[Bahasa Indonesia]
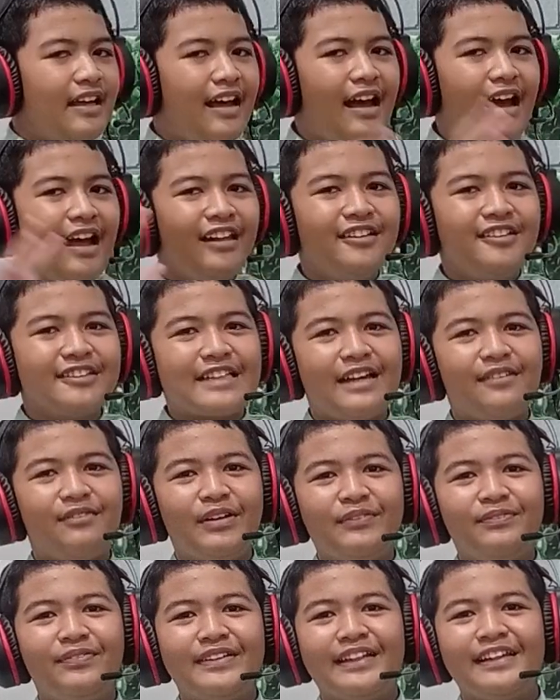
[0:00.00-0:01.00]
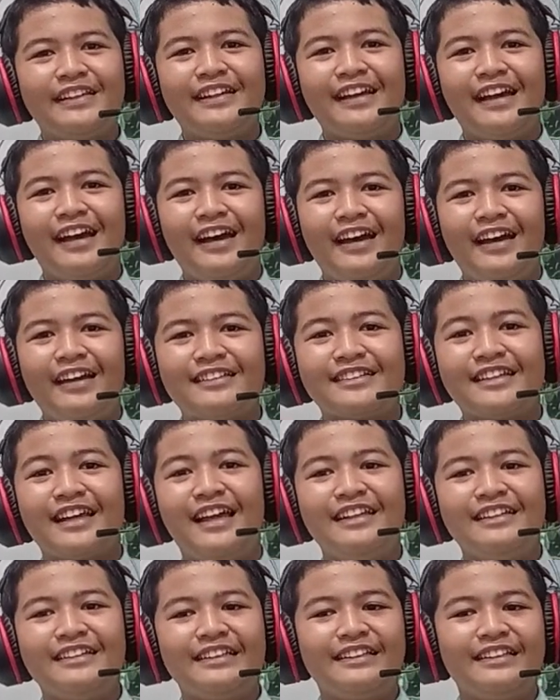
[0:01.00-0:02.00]
Halo sahabat Berlian,
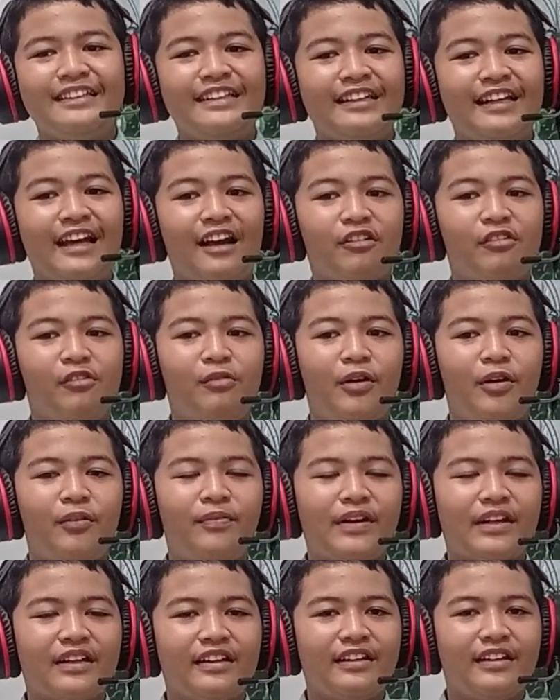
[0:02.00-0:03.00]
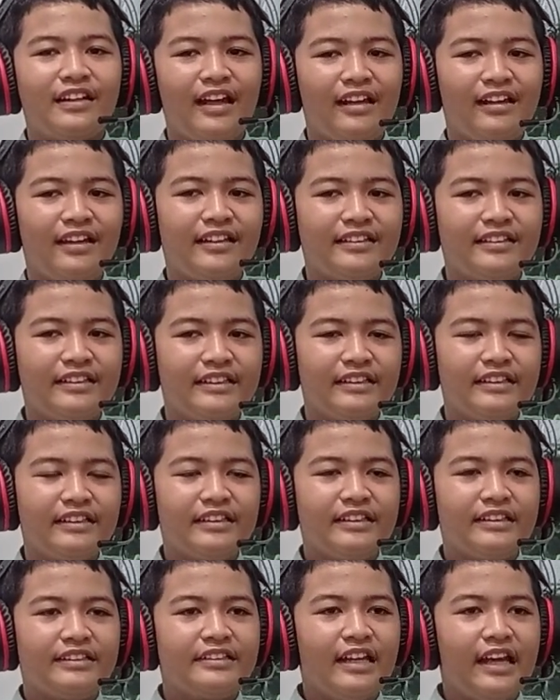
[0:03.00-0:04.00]
kali ini aku mau perkenalan di
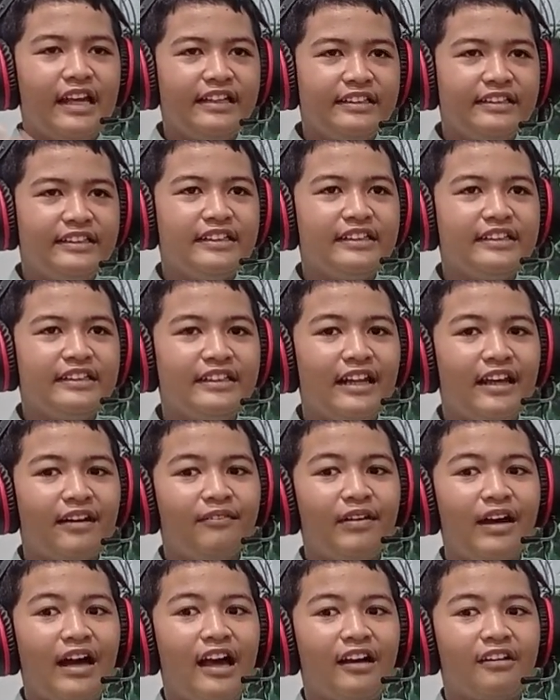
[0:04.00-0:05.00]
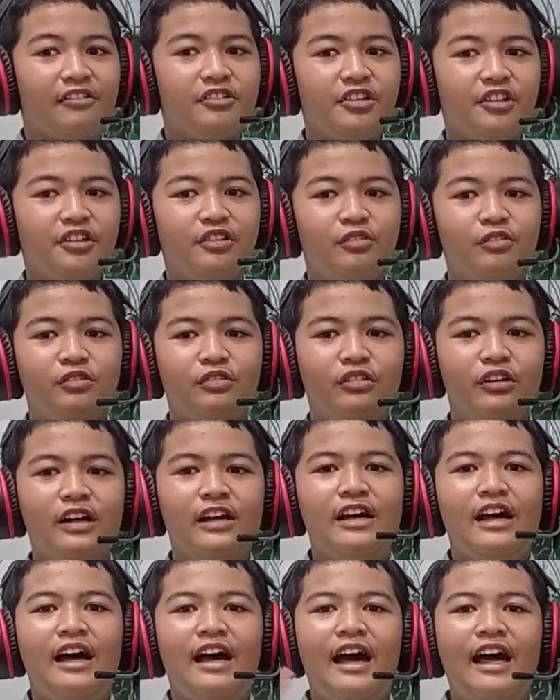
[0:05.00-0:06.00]
jadi nama aku itu
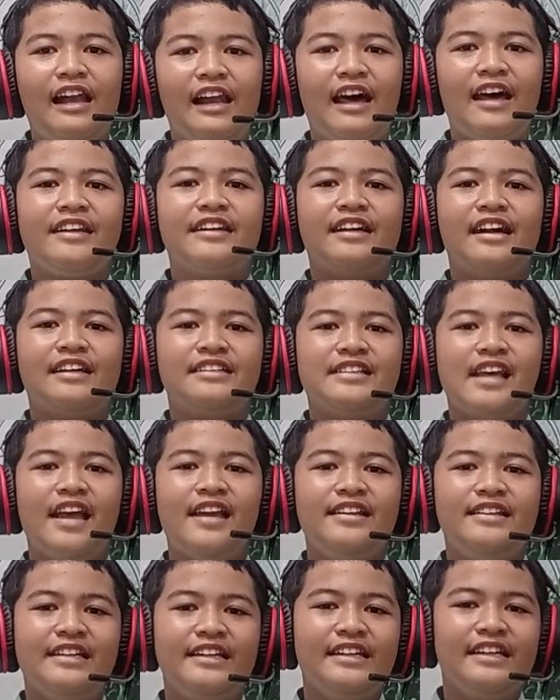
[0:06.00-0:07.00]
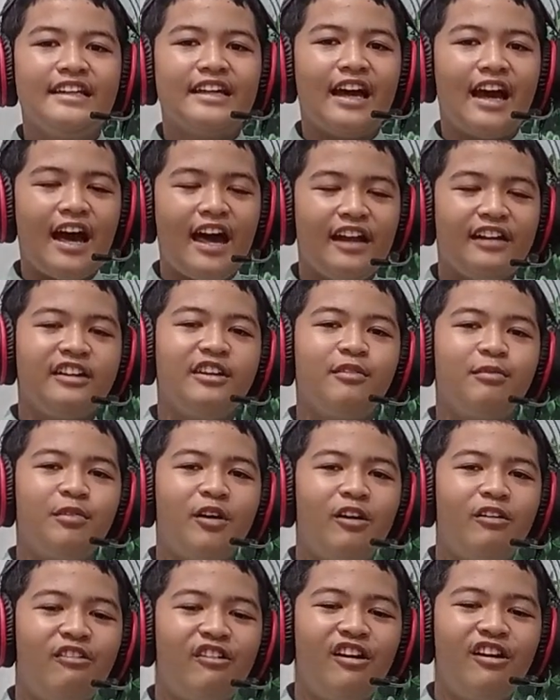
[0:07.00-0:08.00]
Alarika Zaidi
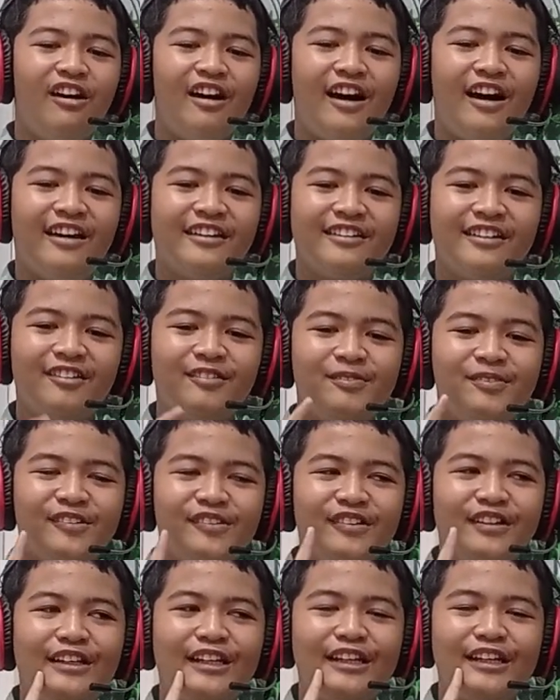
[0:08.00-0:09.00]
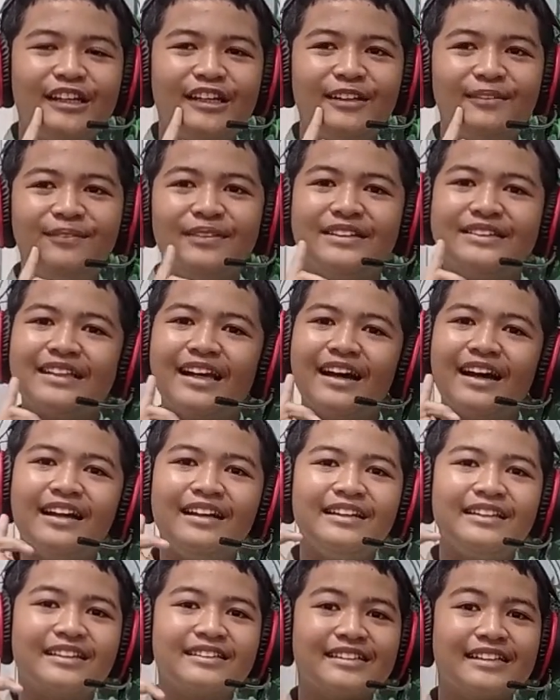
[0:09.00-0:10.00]
arivo atau mungkin bisa
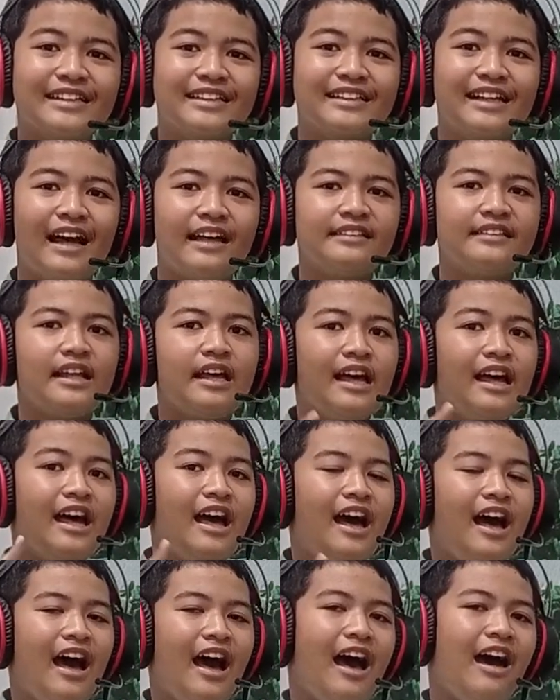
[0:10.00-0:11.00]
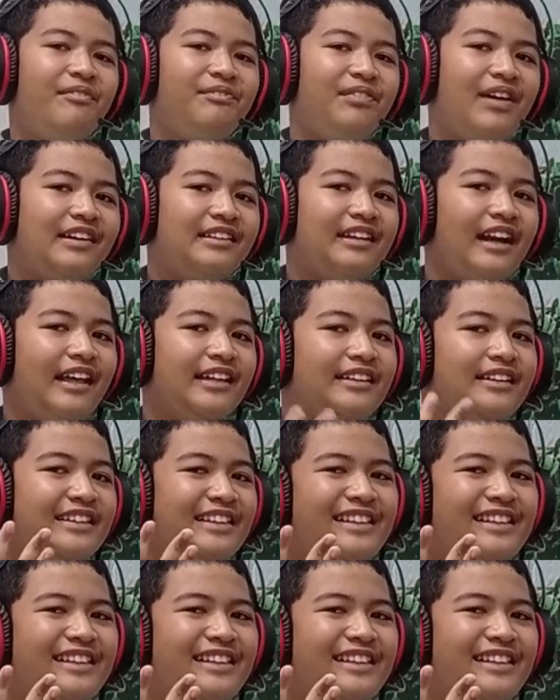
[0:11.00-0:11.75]
kalian singkat apakah